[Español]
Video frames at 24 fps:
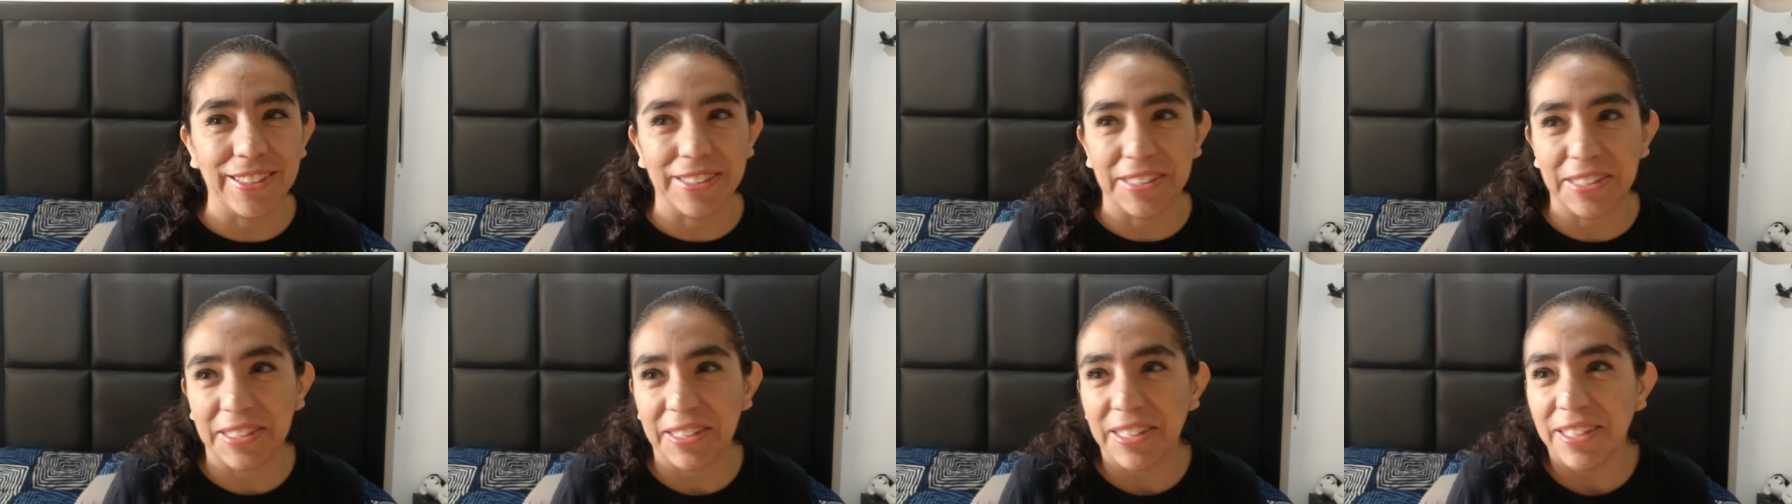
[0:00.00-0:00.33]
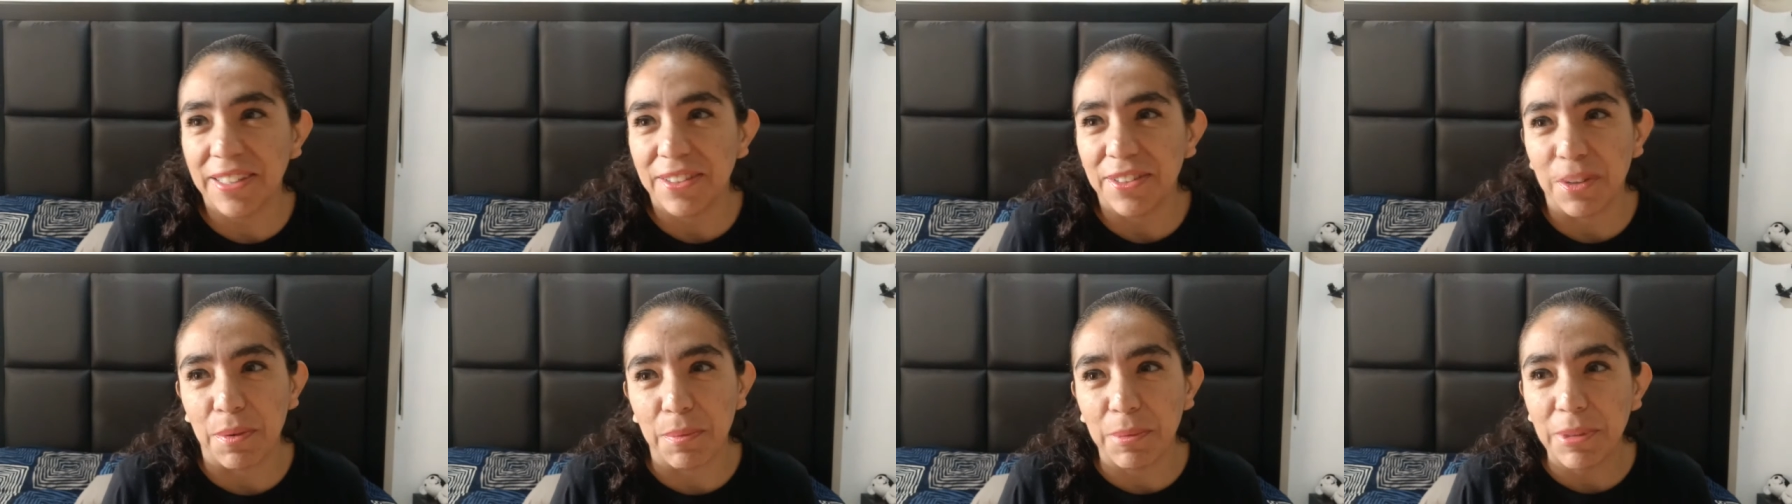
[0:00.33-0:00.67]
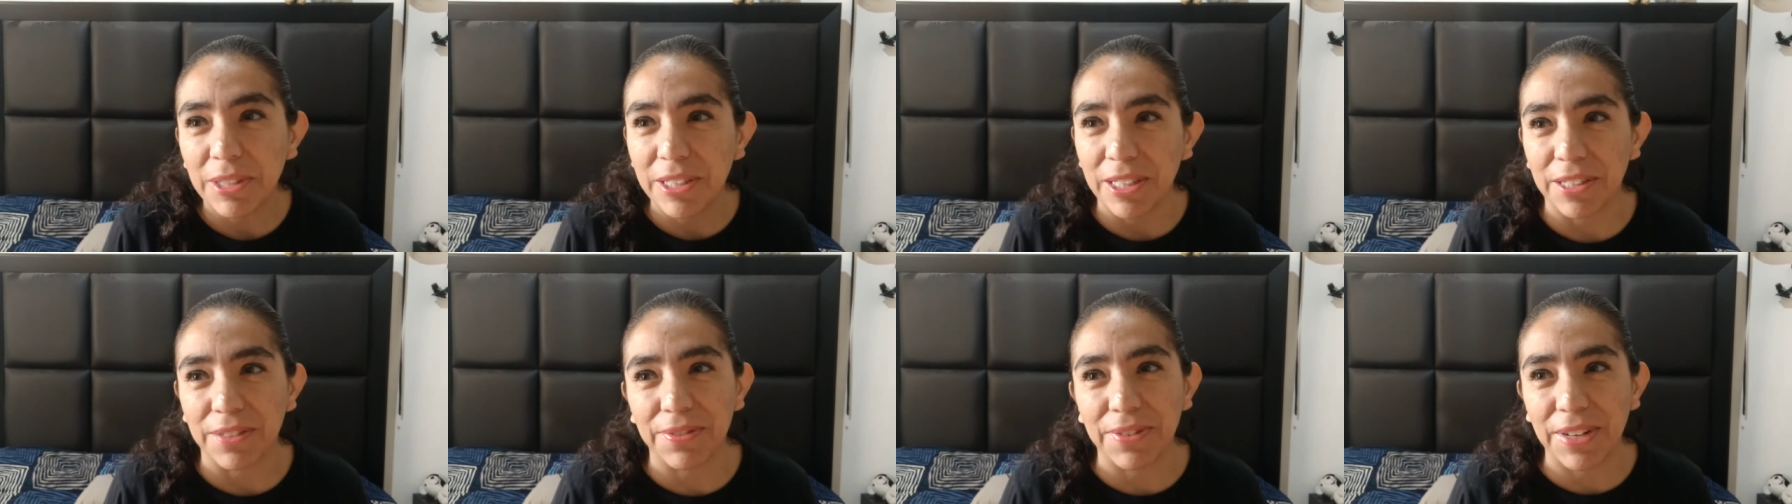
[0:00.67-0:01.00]
es que no me
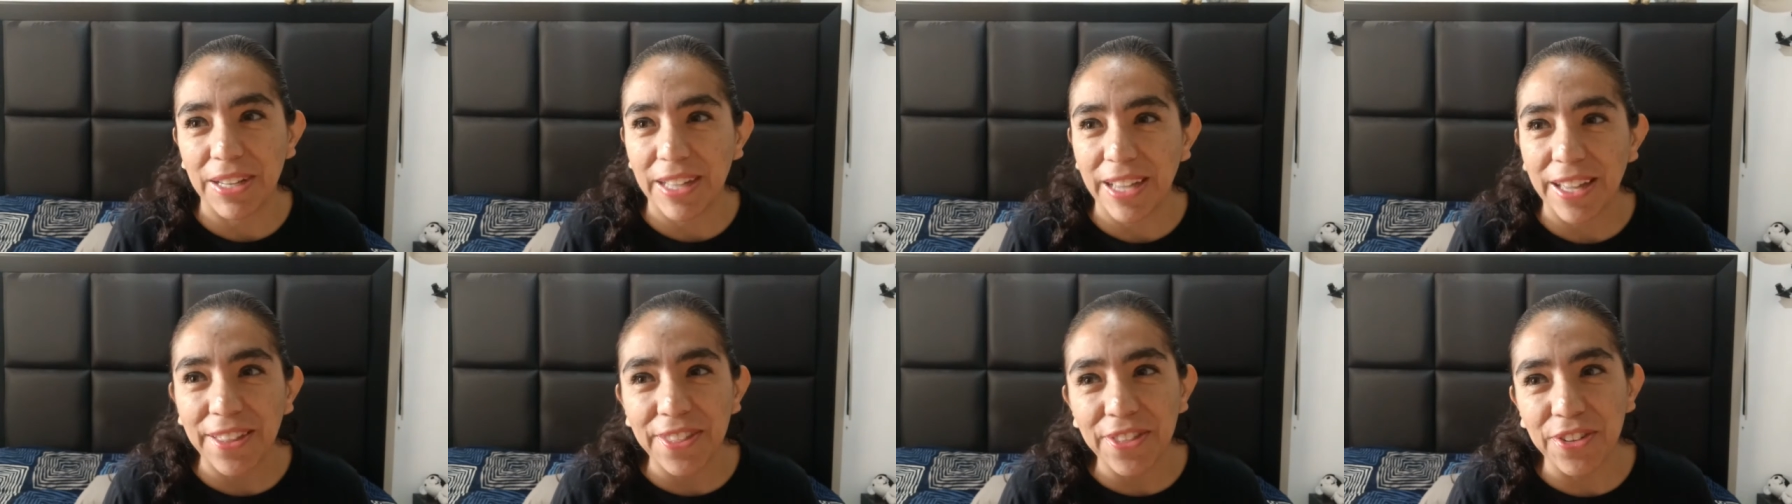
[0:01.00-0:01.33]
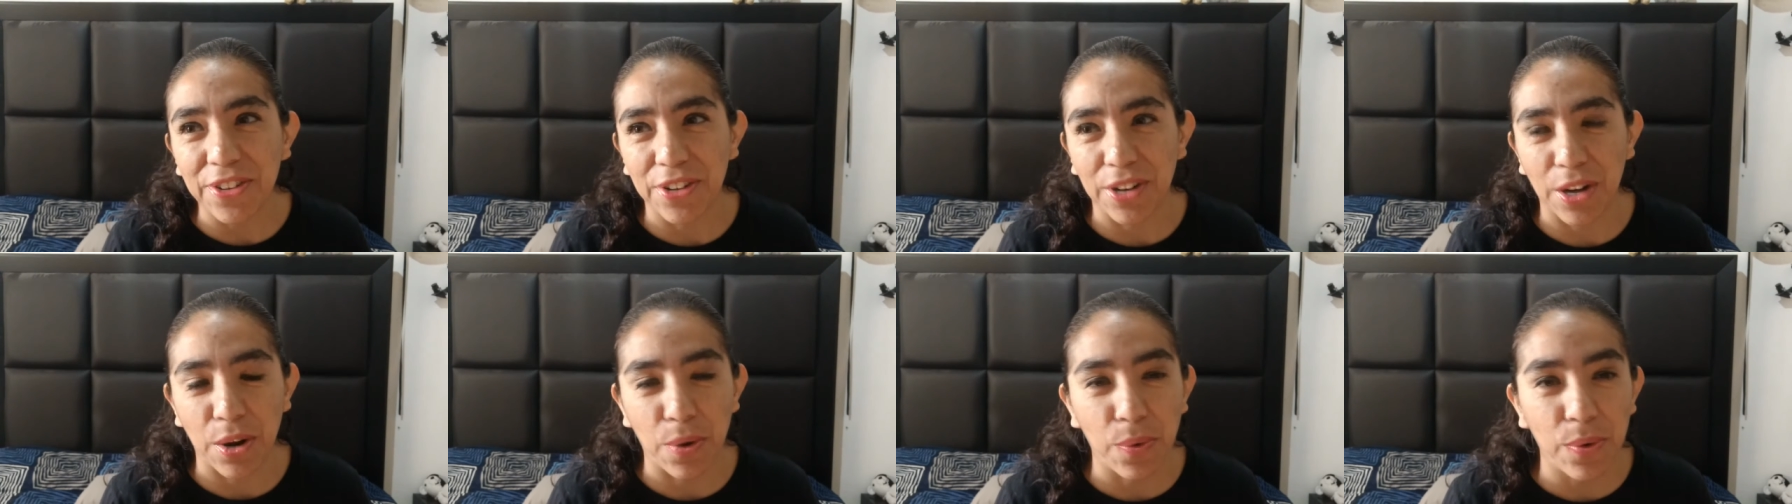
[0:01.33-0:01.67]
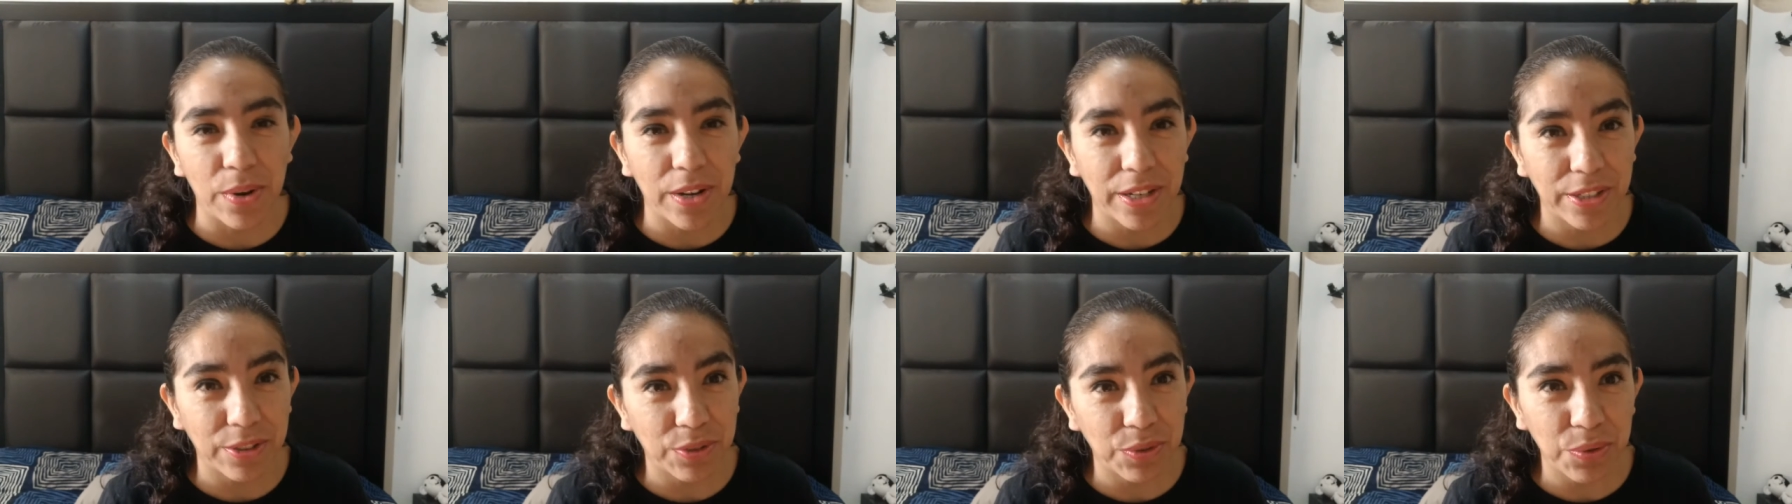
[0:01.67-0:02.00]
estás fregando,
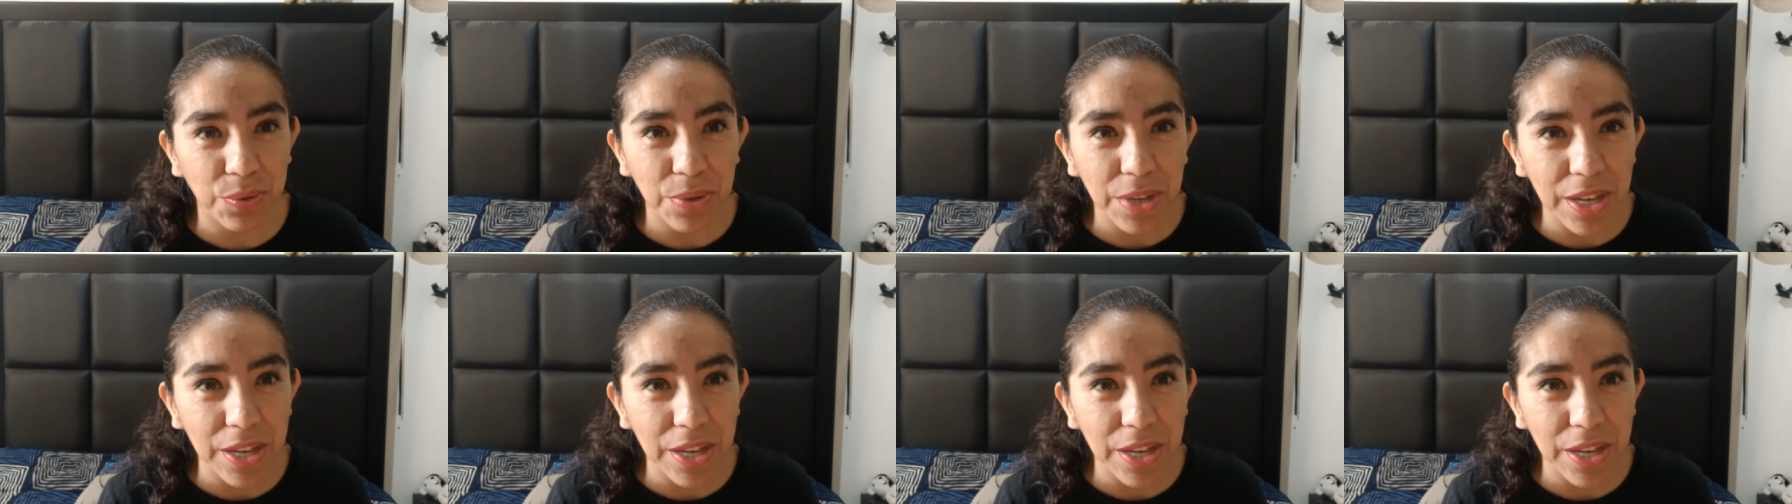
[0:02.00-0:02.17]
Raúl es tu